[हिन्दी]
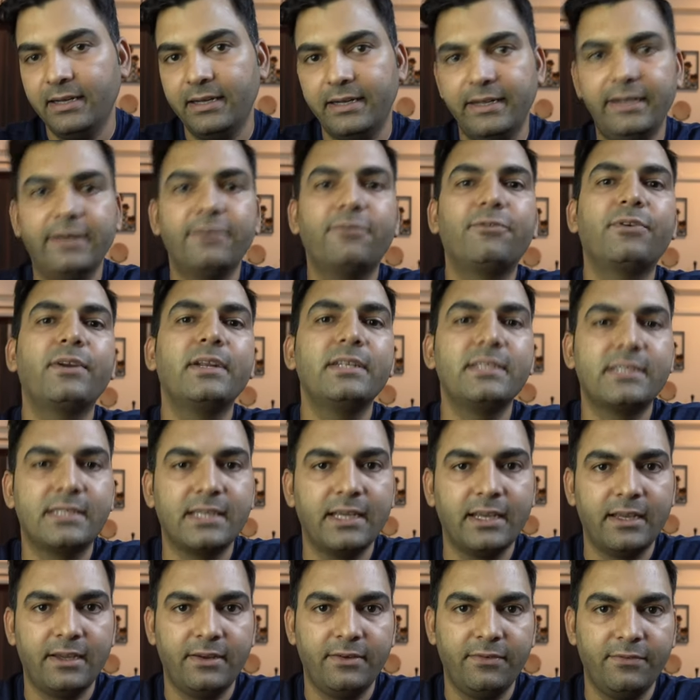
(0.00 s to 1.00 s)
डिफरेंस है
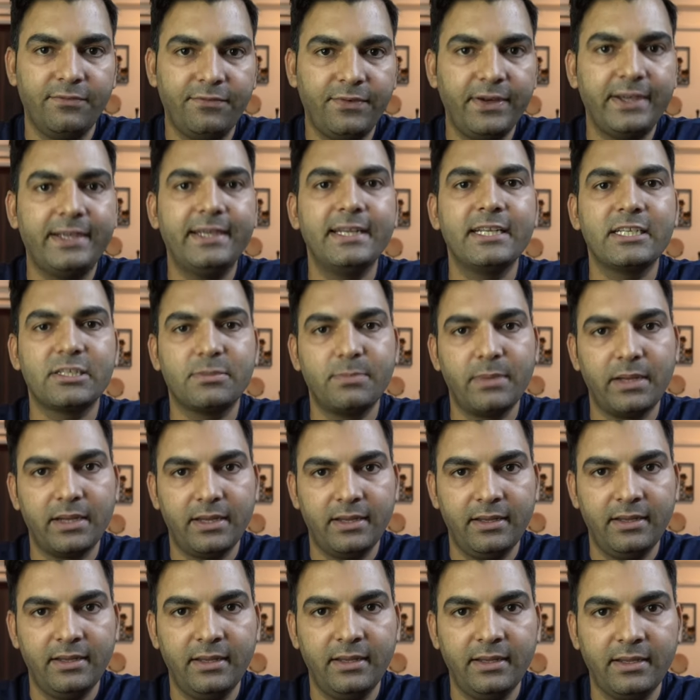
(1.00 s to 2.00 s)
फिटनेस में
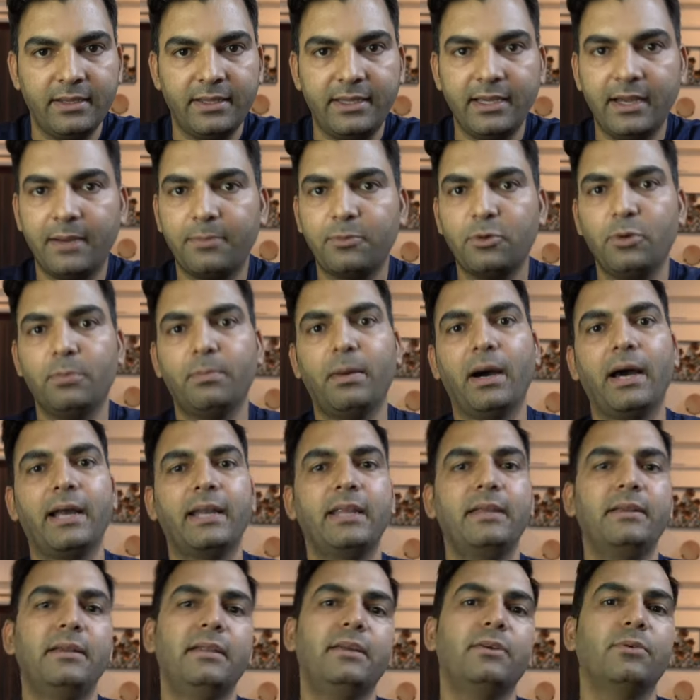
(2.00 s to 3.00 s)
कि आपको
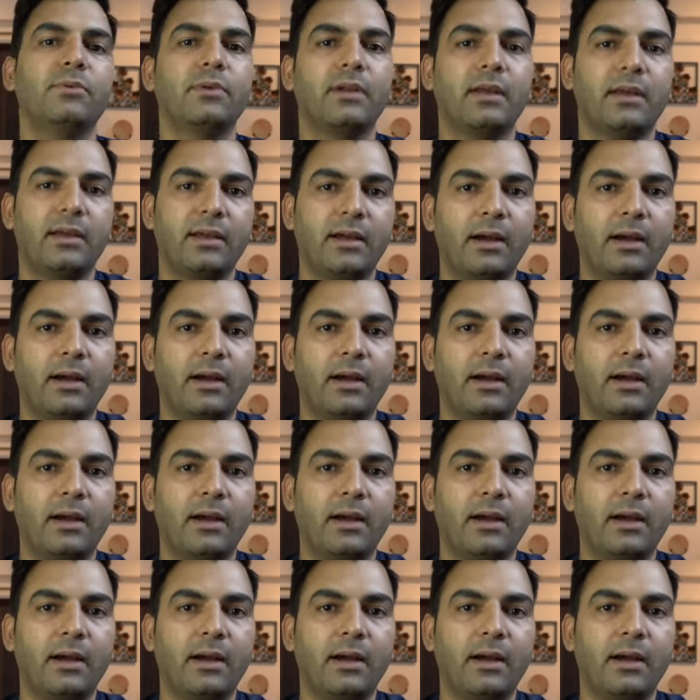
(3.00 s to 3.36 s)
भारी नहीं होना है